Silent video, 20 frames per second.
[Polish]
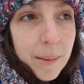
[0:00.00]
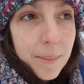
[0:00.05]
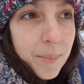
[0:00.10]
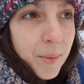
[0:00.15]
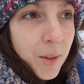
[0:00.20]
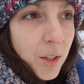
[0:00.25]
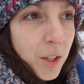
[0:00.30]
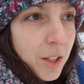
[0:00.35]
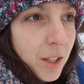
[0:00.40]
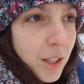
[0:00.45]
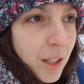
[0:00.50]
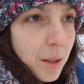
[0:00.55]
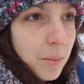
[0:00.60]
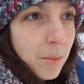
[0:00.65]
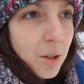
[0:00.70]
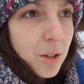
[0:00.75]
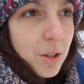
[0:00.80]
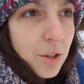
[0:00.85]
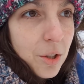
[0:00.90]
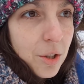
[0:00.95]
No i tak jak
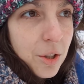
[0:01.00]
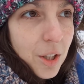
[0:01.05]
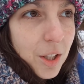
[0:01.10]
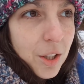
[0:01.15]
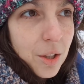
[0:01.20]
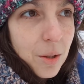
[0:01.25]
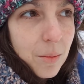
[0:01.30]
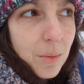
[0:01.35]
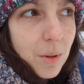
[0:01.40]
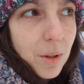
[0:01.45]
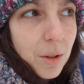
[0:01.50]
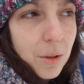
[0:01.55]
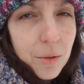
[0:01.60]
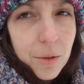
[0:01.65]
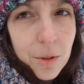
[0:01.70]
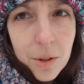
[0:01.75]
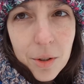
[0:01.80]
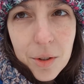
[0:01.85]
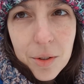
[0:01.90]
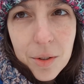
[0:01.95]
moje dzieci, jak się mylą,
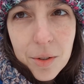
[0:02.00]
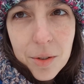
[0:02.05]
to